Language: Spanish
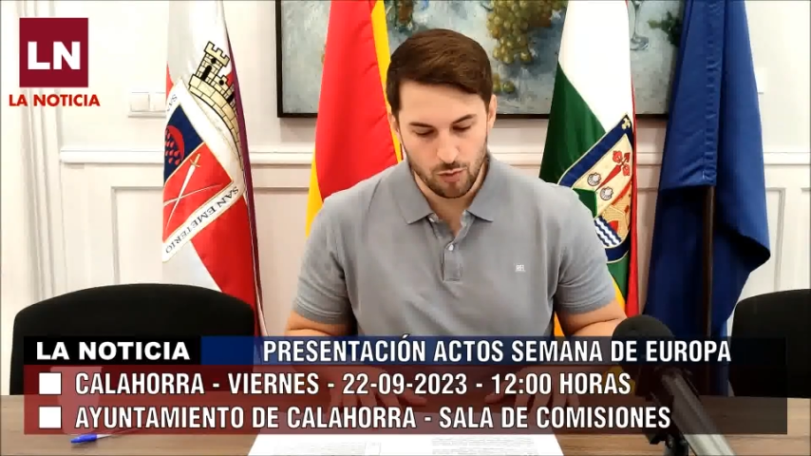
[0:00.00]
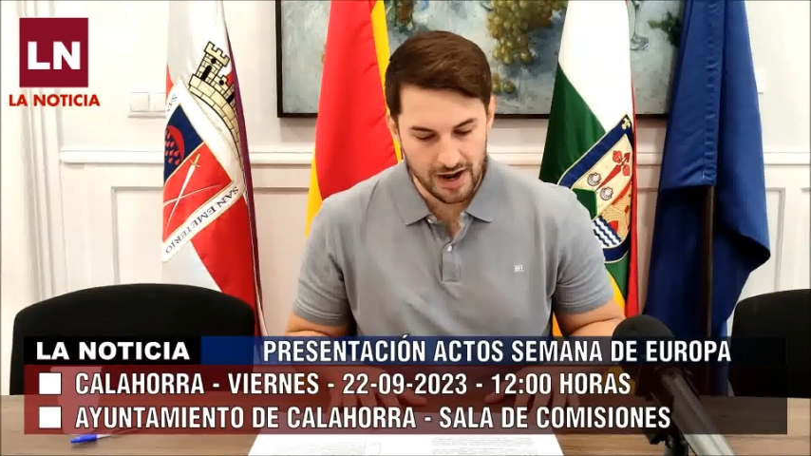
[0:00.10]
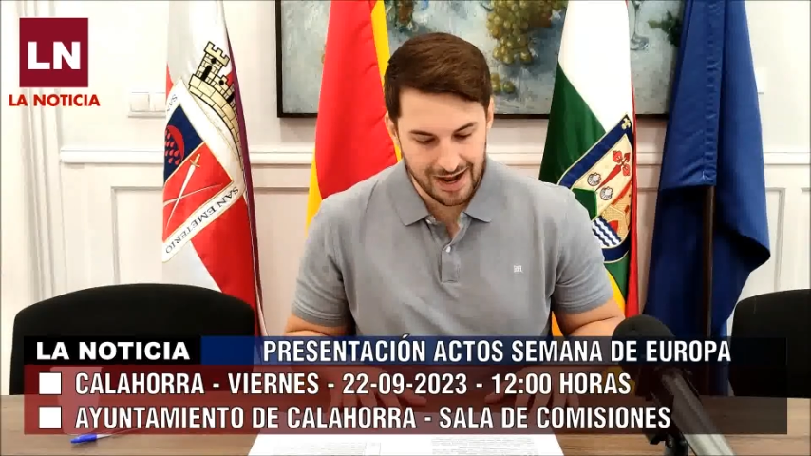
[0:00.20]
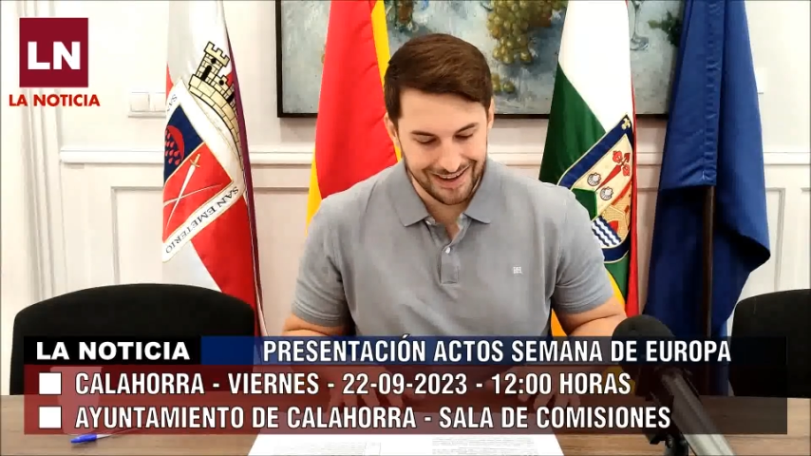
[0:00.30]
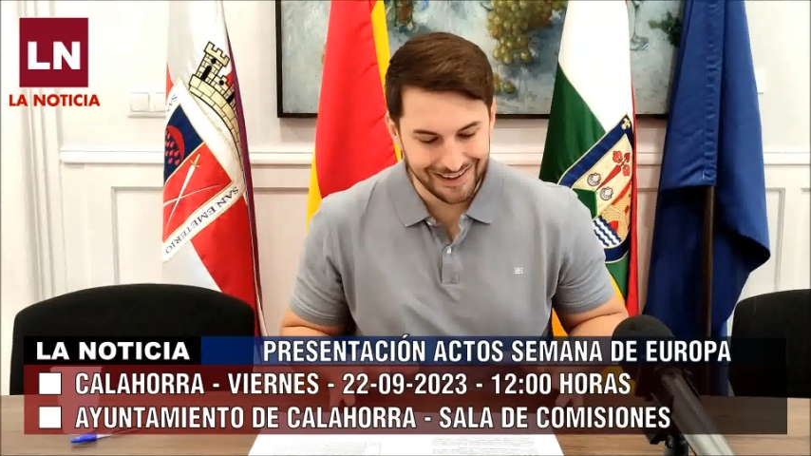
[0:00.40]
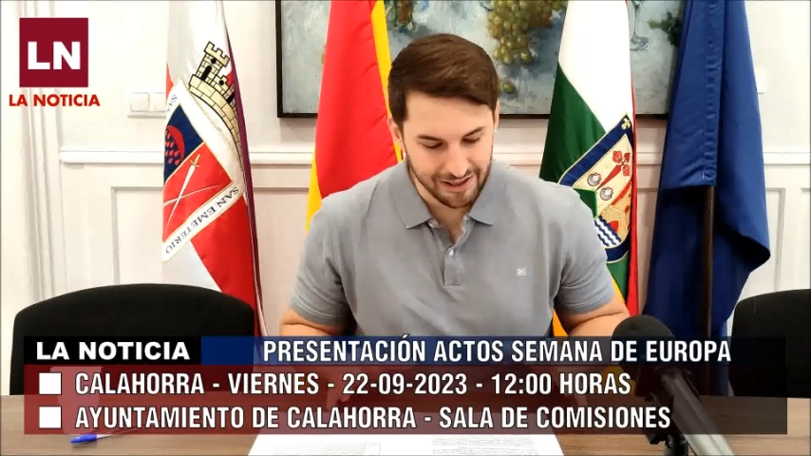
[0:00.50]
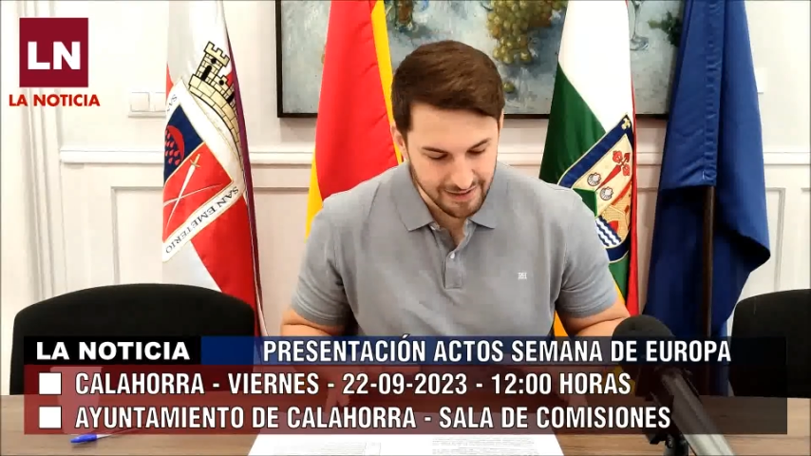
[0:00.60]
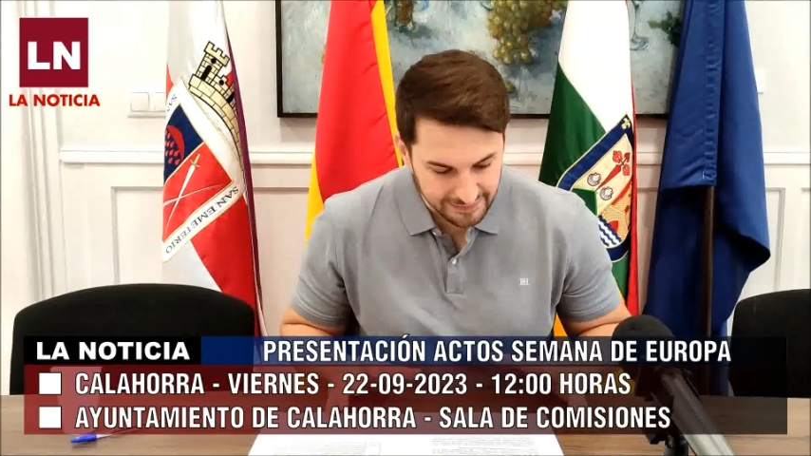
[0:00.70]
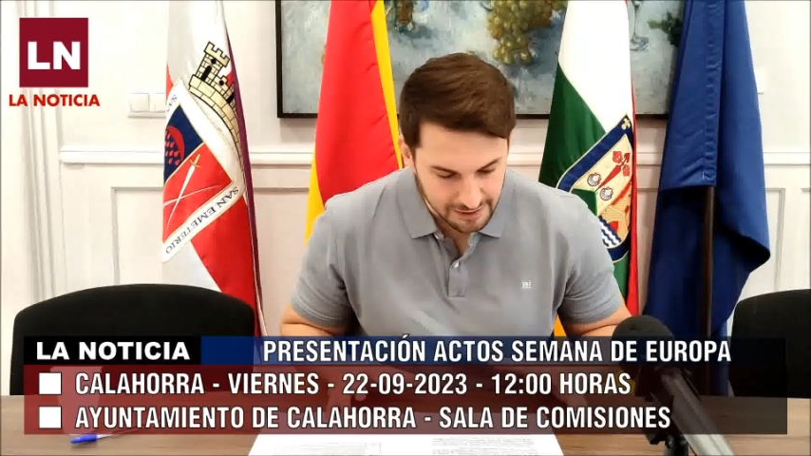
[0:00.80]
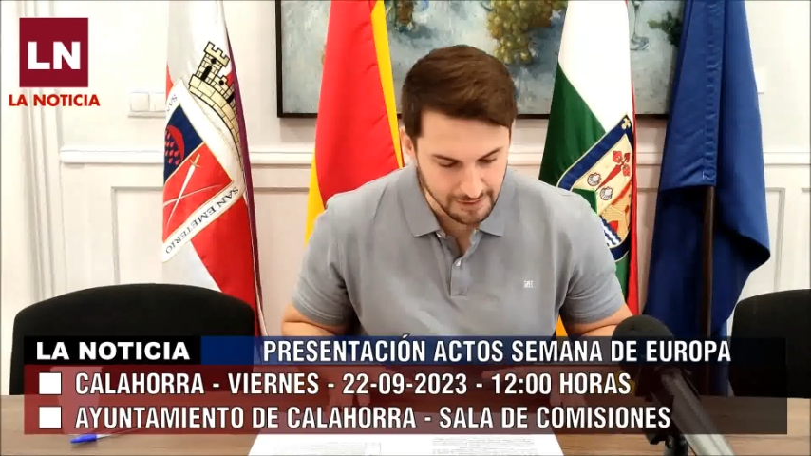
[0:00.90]
una
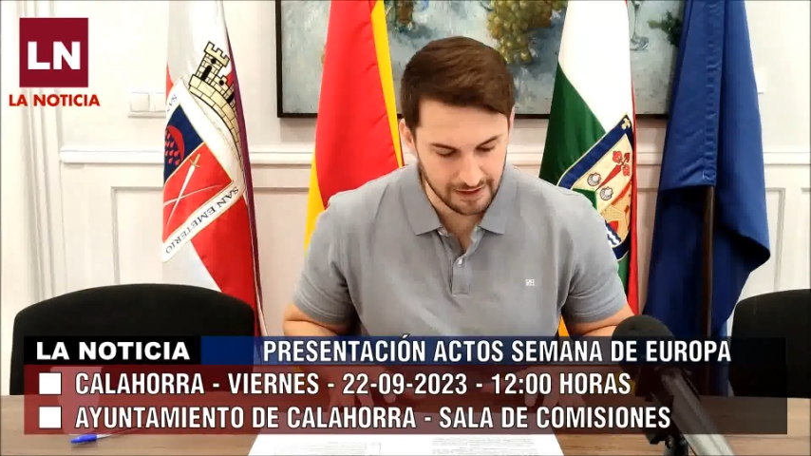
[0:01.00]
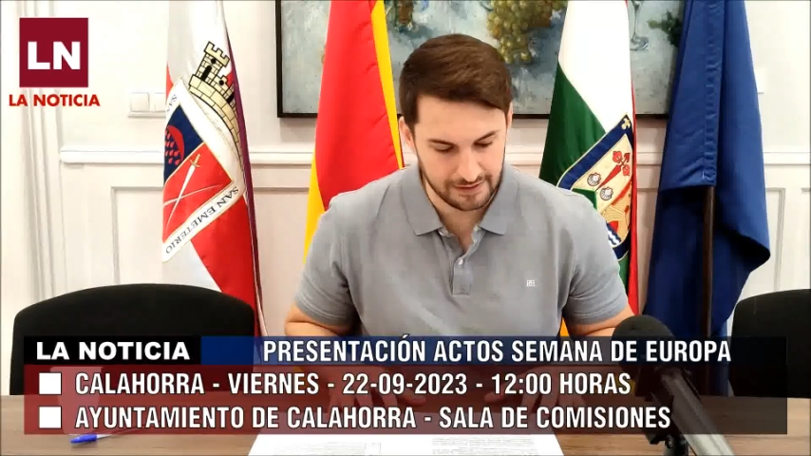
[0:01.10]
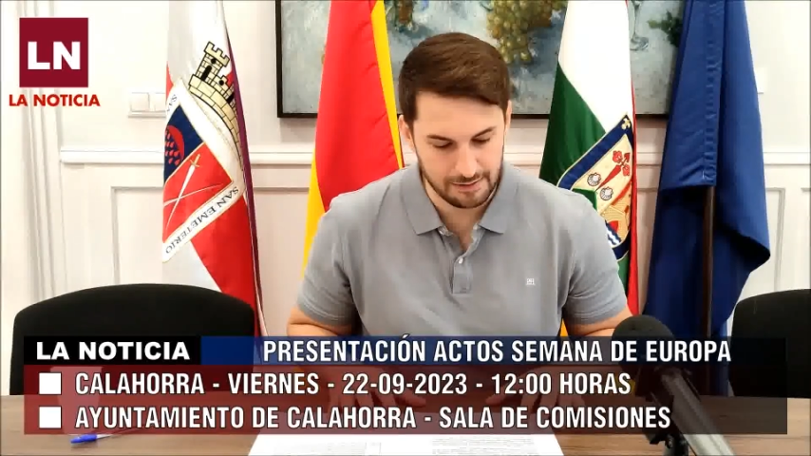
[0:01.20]
iniciativa